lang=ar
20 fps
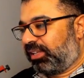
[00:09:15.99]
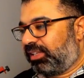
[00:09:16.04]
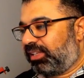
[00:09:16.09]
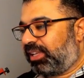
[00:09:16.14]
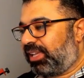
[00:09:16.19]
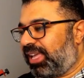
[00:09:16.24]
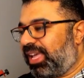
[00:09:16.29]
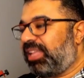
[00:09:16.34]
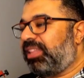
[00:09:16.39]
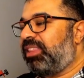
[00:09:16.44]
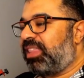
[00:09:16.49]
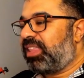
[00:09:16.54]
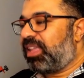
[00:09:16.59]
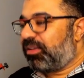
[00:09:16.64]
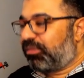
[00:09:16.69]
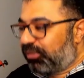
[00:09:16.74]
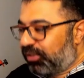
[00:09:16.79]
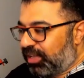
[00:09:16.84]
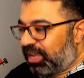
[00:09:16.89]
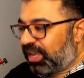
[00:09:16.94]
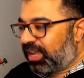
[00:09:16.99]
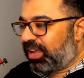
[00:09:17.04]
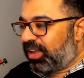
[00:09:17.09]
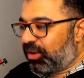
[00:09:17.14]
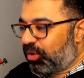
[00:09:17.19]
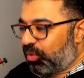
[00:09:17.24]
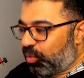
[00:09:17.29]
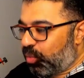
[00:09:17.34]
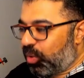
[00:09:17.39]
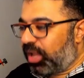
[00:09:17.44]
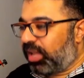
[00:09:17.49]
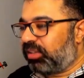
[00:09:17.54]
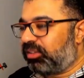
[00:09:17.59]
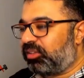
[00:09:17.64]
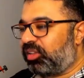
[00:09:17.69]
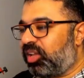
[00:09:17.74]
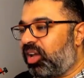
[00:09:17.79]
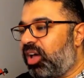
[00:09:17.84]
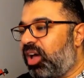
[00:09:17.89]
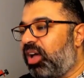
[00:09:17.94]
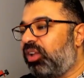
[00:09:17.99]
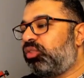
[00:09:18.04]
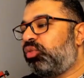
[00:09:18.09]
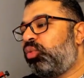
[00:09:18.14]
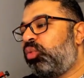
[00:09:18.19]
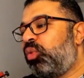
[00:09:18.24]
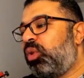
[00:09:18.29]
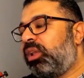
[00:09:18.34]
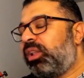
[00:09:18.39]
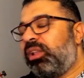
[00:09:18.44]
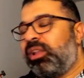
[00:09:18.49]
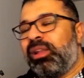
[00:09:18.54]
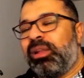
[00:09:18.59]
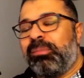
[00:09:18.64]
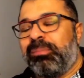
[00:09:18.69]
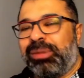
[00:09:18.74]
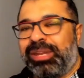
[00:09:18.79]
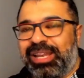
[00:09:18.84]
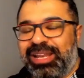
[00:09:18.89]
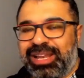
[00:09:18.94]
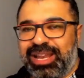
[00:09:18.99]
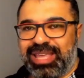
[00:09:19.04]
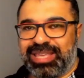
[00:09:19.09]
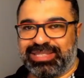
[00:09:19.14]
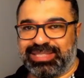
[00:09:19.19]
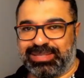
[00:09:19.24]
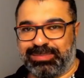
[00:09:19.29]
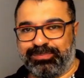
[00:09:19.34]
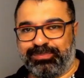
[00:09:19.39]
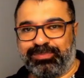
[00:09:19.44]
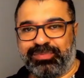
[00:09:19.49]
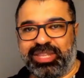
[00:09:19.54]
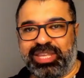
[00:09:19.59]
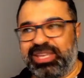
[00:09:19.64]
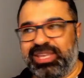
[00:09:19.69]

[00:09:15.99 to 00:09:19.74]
خدنا فيها وقت اطول من اللازم